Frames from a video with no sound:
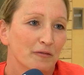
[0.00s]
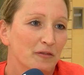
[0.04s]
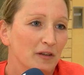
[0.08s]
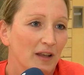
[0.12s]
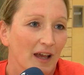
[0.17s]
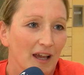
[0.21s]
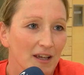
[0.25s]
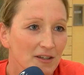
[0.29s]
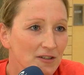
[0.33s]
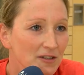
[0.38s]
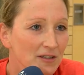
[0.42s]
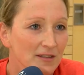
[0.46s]

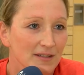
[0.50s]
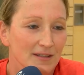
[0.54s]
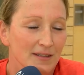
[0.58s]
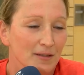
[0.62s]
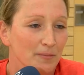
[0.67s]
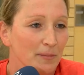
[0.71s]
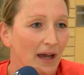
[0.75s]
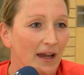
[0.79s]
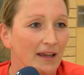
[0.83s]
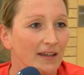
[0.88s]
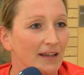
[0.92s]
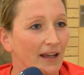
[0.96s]
Vielleicht ist es
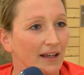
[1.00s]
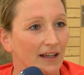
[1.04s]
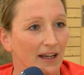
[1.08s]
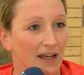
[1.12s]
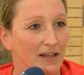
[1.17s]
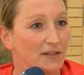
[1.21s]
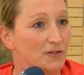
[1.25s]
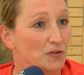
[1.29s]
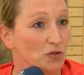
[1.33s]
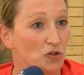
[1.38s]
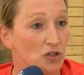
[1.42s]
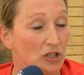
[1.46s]
im Nachhinein
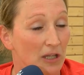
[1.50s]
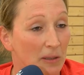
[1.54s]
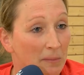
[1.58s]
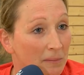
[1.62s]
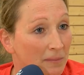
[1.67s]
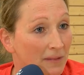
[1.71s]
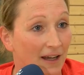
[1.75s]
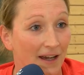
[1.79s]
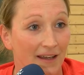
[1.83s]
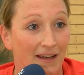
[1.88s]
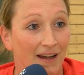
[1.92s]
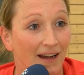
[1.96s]
gar nicht so
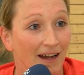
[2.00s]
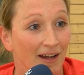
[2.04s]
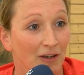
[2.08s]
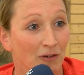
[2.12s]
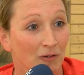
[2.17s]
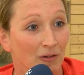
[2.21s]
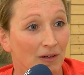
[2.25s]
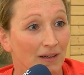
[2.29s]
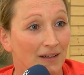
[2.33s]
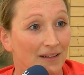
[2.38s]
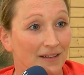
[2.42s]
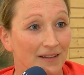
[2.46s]
schlimm, keine
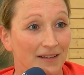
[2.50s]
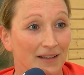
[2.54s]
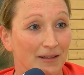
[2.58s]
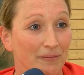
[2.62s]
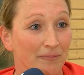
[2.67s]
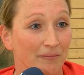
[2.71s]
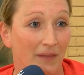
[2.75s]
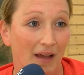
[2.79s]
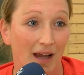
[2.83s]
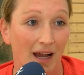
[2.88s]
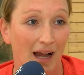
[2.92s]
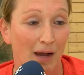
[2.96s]
Ahnung.
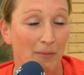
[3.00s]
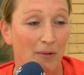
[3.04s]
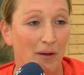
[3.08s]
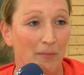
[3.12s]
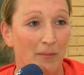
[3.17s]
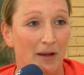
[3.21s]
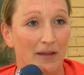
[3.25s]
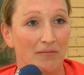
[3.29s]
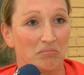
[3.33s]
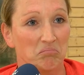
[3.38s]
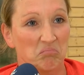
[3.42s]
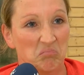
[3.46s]
Ähm, aber
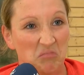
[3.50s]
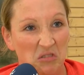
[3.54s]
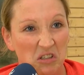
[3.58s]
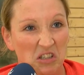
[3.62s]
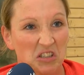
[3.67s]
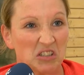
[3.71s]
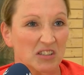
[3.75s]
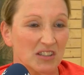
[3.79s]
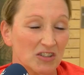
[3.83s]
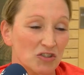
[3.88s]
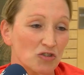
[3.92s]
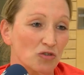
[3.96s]
man,
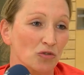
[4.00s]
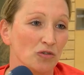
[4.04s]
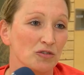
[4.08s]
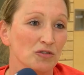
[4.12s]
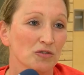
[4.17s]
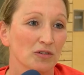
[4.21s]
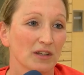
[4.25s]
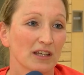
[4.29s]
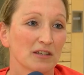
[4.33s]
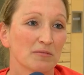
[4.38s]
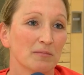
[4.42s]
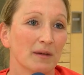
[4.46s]
es ist schon
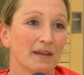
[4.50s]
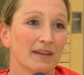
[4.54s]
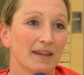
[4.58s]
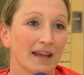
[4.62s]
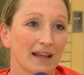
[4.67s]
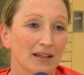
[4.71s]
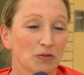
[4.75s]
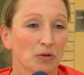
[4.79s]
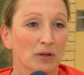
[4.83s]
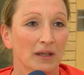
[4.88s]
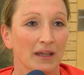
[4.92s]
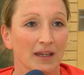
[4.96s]
so, dass man
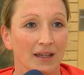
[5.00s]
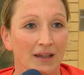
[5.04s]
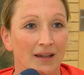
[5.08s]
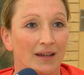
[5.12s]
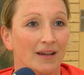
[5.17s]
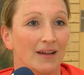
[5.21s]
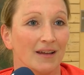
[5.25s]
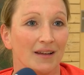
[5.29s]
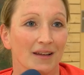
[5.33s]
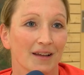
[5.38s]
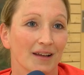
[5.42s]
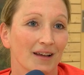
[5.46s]
denkt, okay,
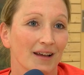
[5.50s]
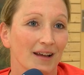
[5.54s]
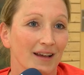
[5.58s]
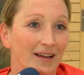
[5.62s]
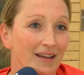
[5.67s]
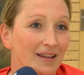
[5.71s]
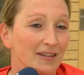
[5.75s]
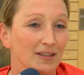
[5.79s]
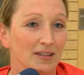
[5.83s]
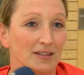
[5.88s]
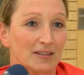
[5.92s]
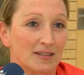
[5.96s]

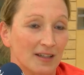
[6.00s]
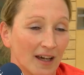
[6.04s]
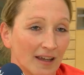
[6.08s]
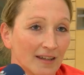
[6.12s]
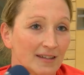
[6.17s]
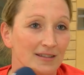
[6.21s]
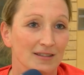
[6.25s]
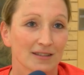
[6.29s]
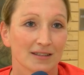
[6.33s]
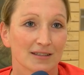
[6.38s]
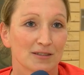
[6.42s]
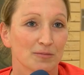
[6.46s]

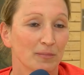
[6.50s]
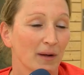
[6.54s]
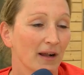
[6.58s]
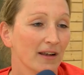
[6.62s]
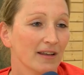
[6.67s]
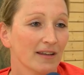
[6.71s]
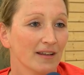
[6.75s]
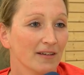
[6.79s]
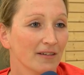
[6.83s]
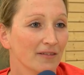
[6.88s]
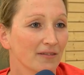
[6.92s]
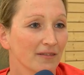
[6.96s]
interessant ist
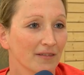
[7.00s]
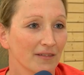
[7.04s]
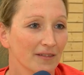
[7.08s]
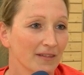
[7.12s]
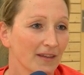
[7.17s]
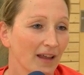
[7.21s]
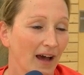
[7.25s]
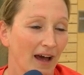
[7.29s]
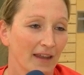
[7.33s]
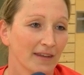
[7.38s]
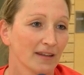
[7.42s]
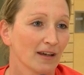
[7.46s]
mal
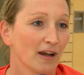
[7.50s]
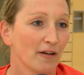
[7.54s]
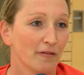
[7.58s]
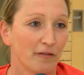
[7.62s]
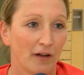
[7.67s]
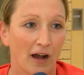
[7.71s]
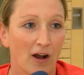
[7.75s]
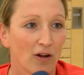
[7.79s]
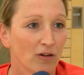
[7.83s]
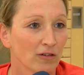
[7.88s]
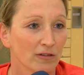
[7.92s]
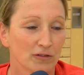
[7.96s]
eine andere
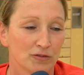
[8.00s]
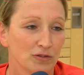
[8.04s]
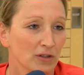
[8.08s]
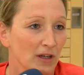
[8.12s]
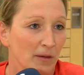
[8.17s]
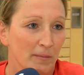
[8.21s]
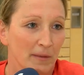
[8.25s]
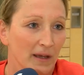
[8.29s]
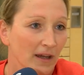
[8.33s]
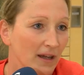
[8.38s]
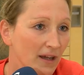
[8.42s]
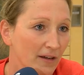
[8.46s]
Erfahrung.
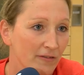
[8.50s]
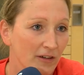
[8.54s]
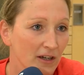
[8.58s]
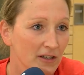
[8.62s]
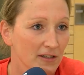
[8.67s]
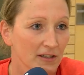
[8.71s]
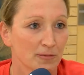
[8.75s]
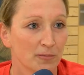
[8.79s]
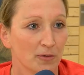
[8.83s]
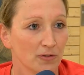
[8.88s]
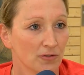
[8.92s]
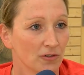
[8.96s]
Südamerika war
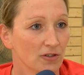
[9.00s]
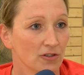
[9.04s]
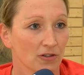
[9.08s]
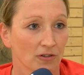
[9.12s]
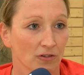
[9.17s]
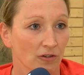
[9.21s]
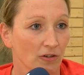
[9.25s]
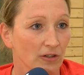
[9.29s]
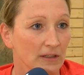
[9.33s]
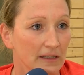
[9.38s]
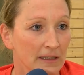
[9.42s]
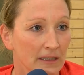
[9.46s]
ich jetzt persönlich
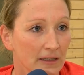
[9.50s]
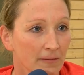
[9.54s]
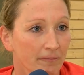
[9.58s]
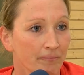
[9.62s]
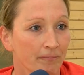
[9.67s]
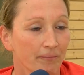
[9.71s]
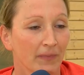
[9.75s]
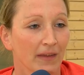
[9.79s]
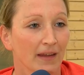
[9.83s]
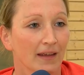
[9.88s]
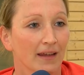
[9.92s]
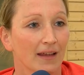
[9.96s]
auch noch nie.
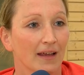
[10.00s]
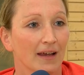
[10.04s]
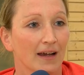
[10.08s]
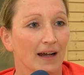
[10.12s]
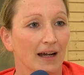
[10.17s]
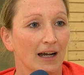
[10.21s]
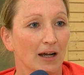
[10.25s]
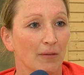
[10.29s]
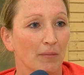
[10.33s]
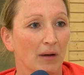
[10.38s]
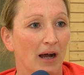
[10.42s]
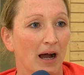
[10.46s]

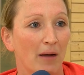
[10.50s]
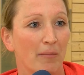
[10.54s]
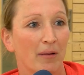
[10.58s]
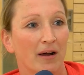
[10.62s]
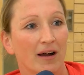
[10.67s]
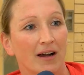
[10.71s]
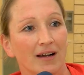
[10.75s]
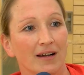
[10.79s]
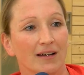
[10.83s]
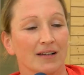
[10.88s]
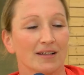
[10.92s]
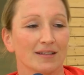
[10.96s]
Ähm,
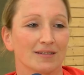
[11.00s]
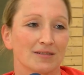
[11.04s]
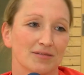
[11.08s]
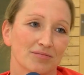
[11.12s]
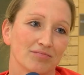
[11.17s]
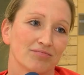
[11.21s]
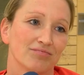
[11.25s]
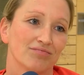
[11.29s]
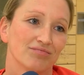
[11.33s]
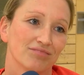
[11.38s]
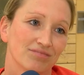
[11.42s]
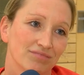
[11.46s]
aber
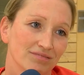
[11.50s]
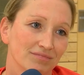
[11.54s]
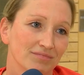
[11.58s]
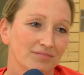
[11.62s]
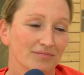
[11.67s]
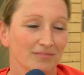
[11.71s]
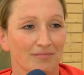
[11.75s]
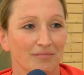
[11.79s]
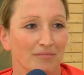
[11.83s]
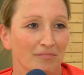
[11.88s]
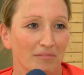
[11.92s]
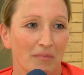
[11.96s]
es,
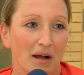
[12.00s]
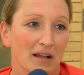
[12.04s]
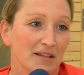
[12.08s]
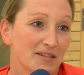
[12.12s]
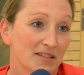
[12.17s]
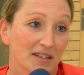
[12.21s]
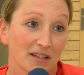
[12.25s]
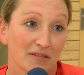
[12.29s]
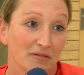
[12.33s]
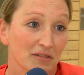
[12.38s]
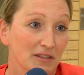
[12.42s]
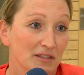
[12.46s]
mal
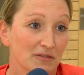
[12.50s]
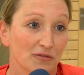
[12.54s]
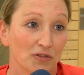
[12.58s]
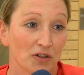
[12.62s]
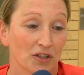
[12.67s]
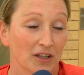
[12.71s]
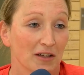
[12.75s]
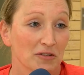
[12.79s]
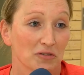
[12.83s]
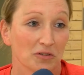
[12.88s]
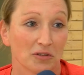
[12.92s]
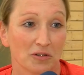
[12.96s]
sehen, wie es
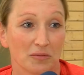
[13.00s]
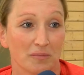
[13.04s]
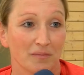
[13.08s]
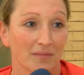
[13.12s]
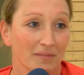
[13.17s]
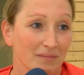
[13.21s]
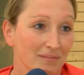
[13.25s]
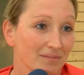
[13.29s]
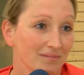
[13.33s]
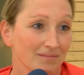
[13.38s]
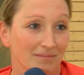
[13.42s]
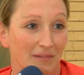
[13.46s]
wird. Also ich,
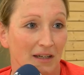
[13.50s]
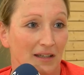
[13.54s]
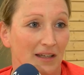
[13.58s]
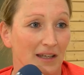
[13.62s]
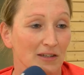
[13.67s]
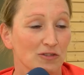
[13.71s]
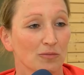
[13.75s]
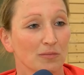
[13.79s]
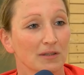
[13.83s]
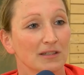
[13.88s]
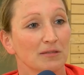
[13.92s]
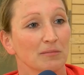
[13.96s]
man
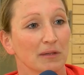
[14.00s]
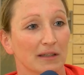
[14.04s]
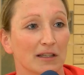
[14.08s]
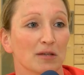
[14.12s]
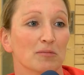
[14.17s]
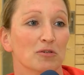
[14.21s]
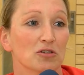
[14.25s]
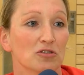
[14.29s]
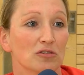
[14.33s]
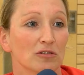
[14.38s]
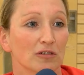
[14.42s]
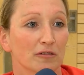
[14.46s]
geht so ein bisschen mit
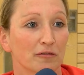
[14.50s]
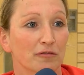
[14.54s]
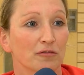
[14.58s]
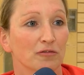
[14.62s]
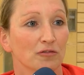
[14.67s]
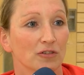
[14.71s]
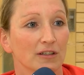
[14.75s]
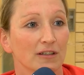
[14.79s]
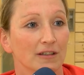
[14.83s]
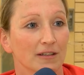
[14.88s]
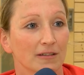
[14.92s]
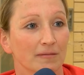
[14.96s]
gemischten
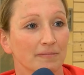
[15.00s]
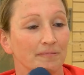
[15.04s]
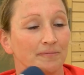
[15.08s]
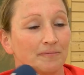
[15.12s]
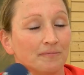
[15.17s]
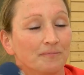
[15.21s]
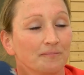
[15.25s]
Gefühlen hin.